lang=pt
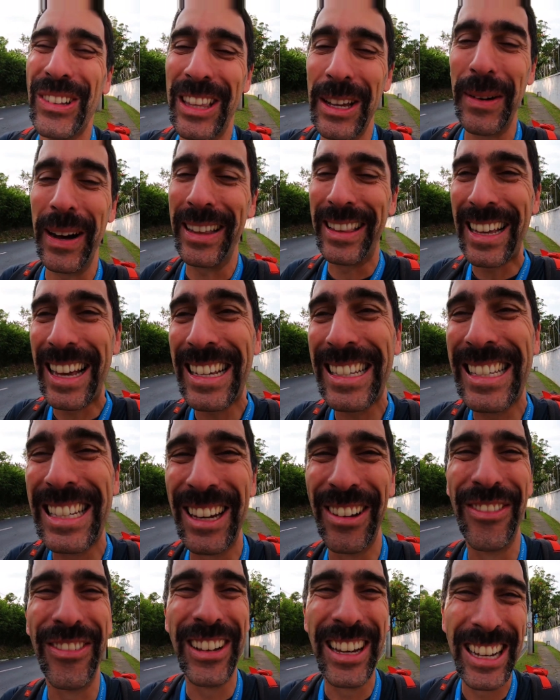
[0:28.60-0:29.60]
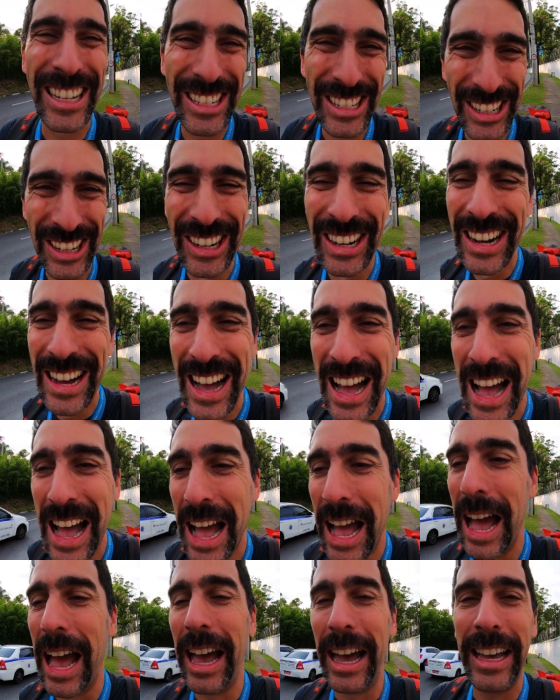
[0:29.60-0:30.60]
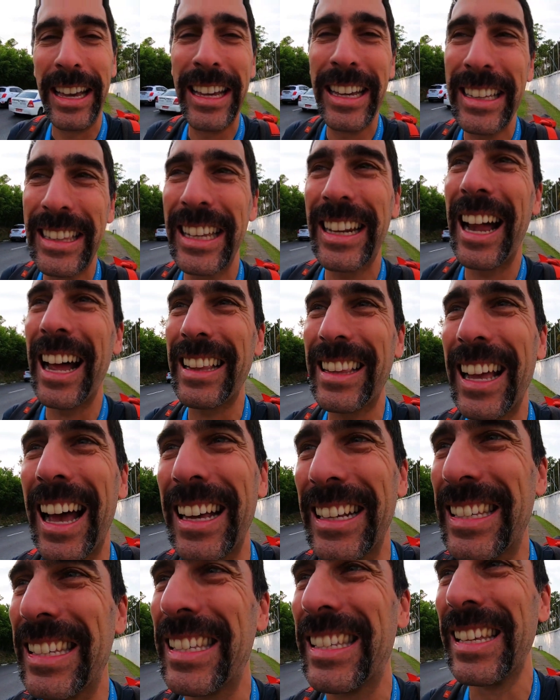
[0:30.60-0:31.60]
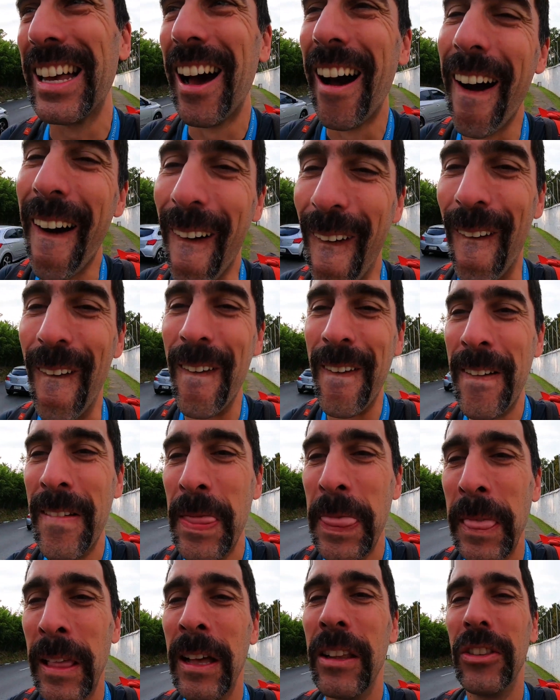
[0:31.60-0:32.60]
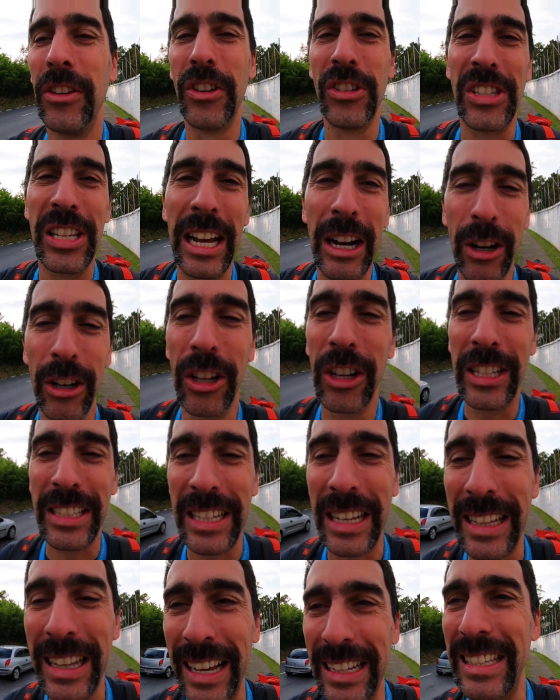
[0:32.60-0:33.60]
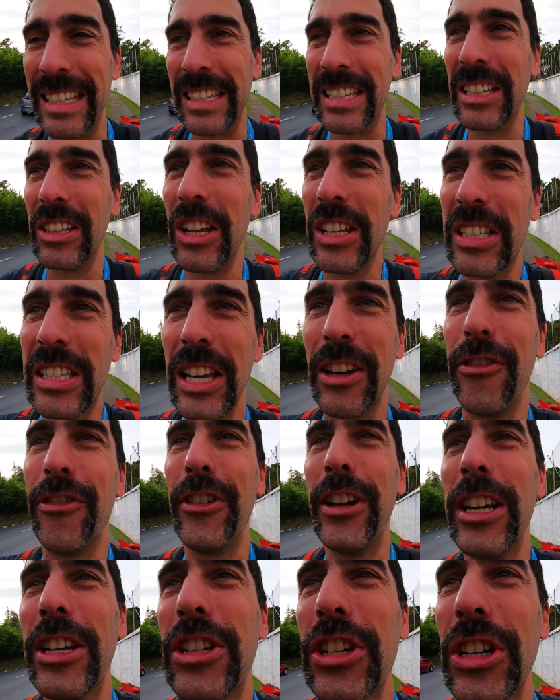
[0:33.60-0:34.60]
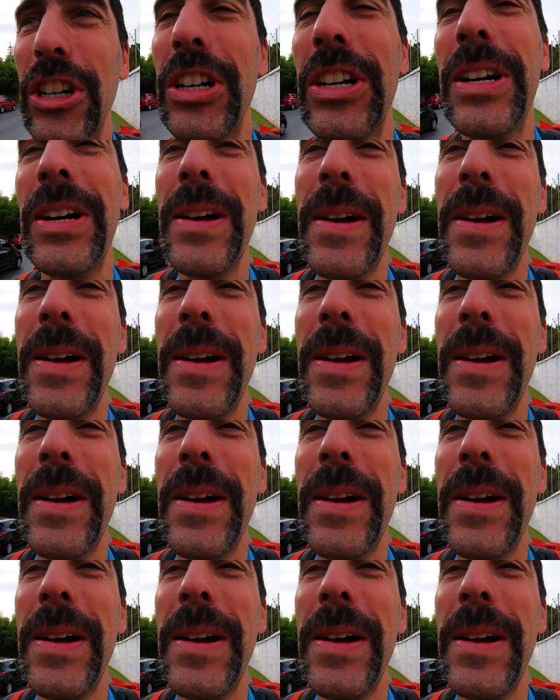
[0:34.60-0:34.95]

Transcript: o tema deste vídeo é hidratação não sei quando que você está assistindo esse vídeo,